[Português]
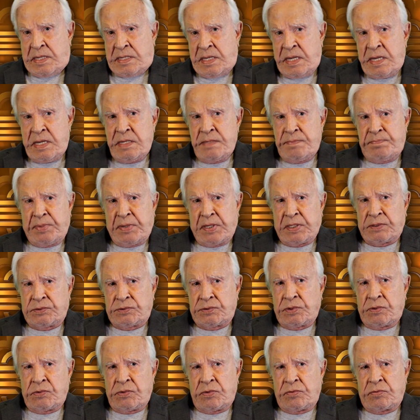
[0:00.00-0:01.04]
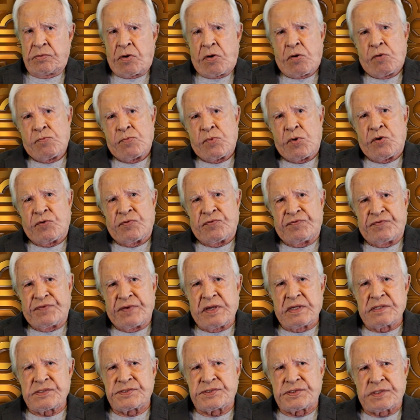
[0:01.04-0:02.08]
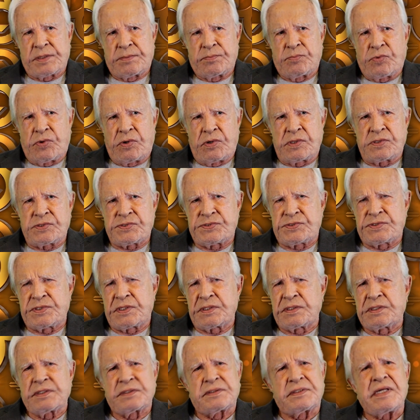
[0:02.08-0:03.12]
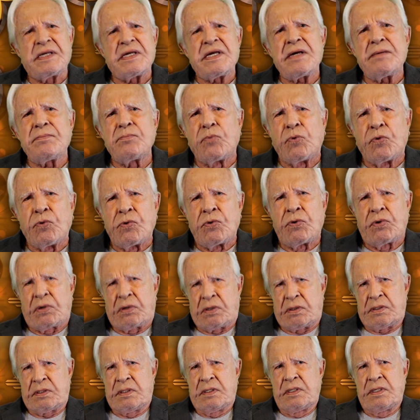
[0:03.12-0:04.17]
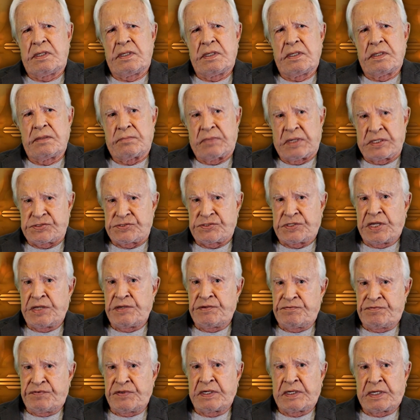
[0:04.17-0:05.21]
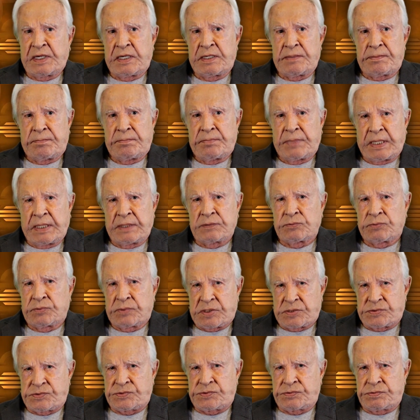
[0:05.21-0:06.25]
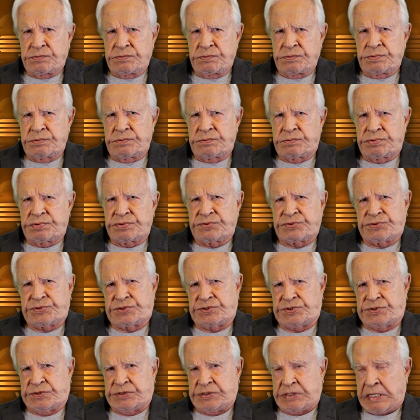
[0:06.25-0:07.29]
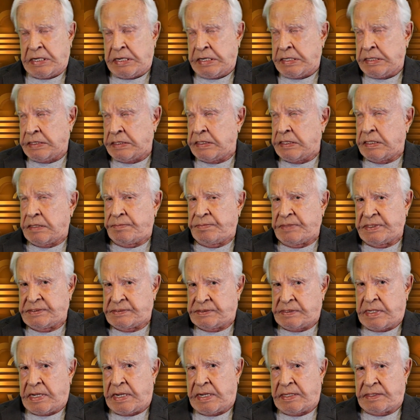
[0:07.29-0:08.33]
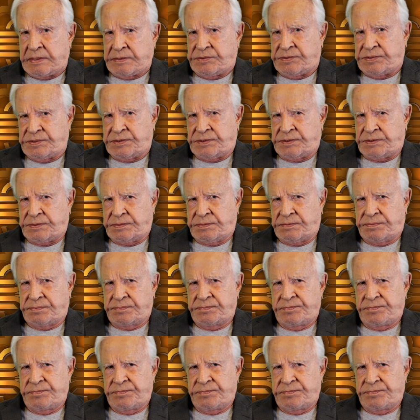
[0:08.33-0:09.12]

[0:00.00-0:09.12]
Quem perdoa uma ofensa mostra que tem amor, mas quem fica lembrando o assunto estraga amizades.